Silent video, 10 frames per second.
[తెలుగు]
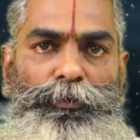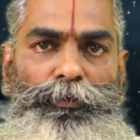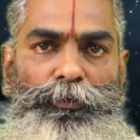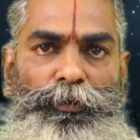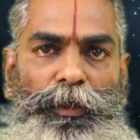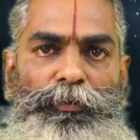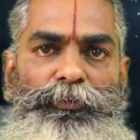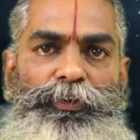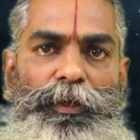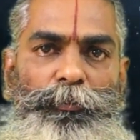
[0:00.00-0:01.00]
ఈ నాలుగు
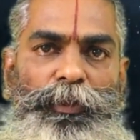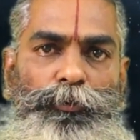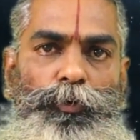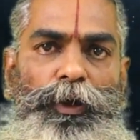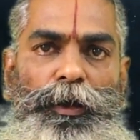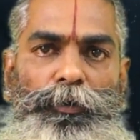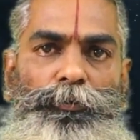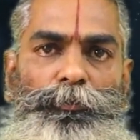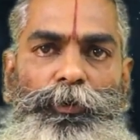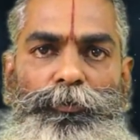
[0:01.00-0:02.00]
విషయాల మీద ఎక్కువగా
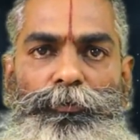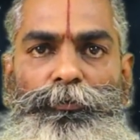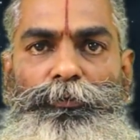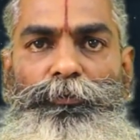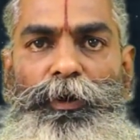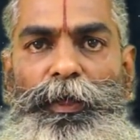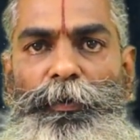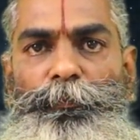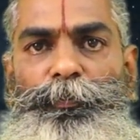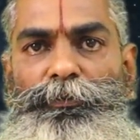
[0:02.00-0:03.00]
మనం వాళ్ళ
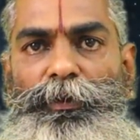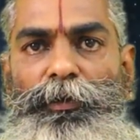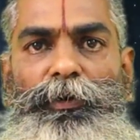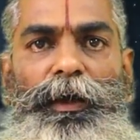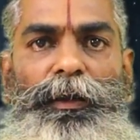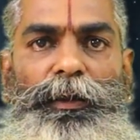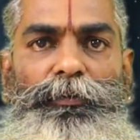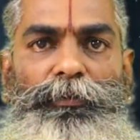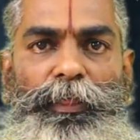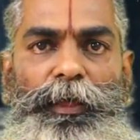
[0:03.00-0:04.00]
చిన్న అవగాహన
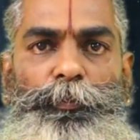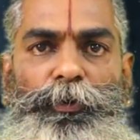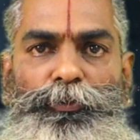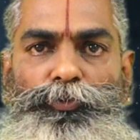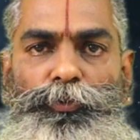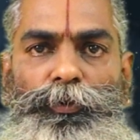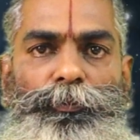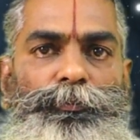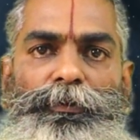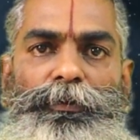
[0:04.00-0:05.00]
అనేటువంటిది ఏర్పాటు చేసుకుందాం
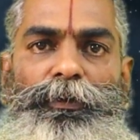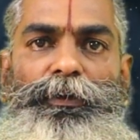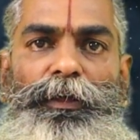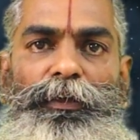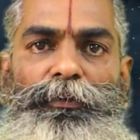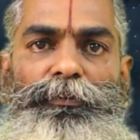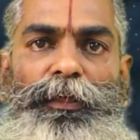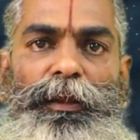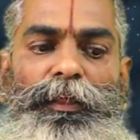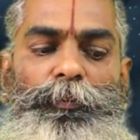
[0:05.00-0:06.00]
ఇక్కడ
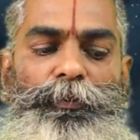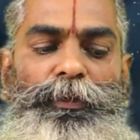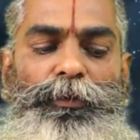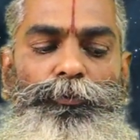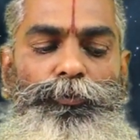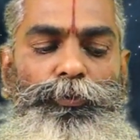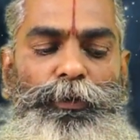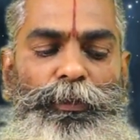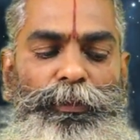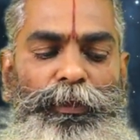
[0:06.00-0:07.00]
స్థానాధిపత్యాన్ని
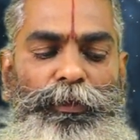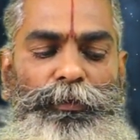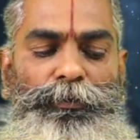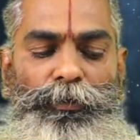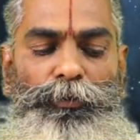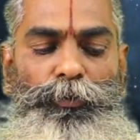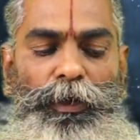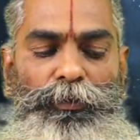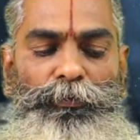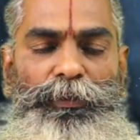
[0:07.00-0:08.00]
చూసుకున్నట్టయితే
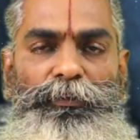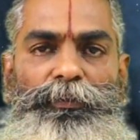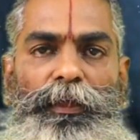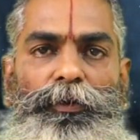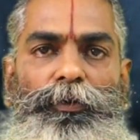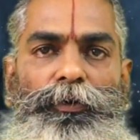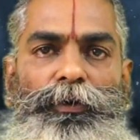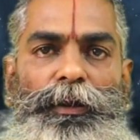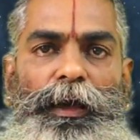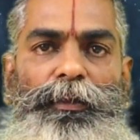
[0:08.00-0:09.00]
ఎక్కువగా ద్వితీయ స్థానంలో
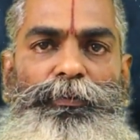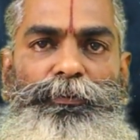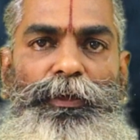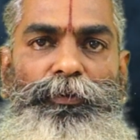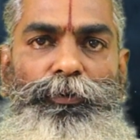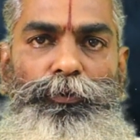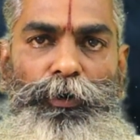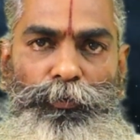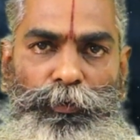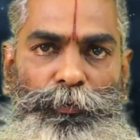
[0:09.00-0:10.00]
గ్రహాల సంచారం
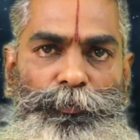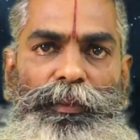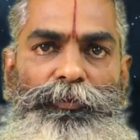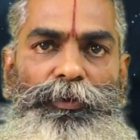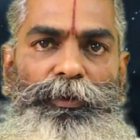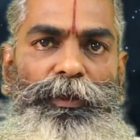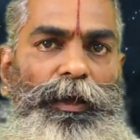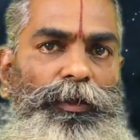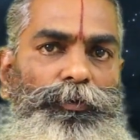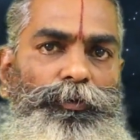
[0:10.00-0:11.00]
ఎక్కువగా ఉంది అంటే ఈ
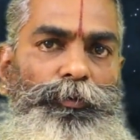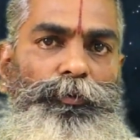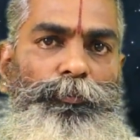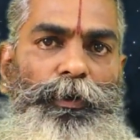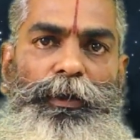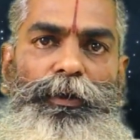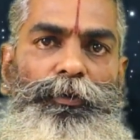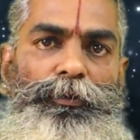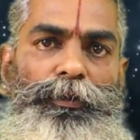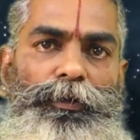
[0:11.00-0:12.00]
గ్రహాలు
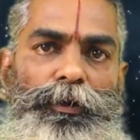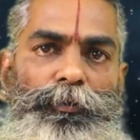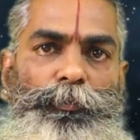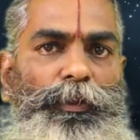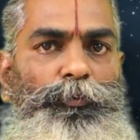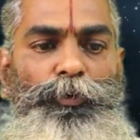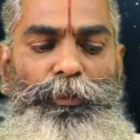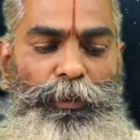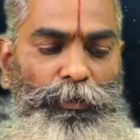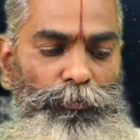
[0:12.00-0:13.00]
పన్నెండో పదమూడో
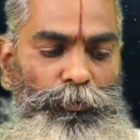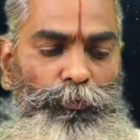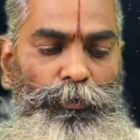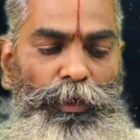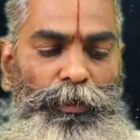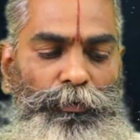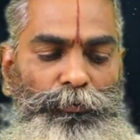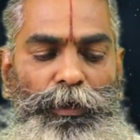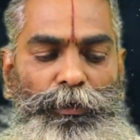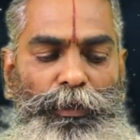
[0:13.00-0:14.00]
తారీఖు వరకు కూడా
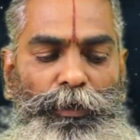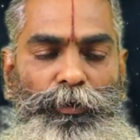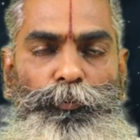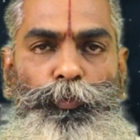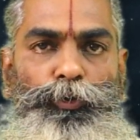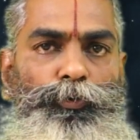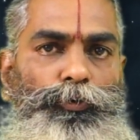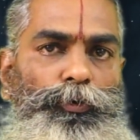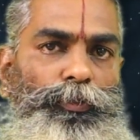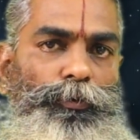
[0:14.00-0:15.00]
అక్కడ బుధ
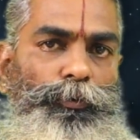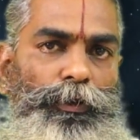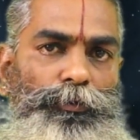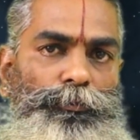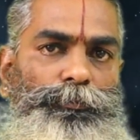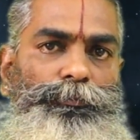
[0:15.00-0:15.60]
శుక్రుడు ఇద్దరు ఉంటారు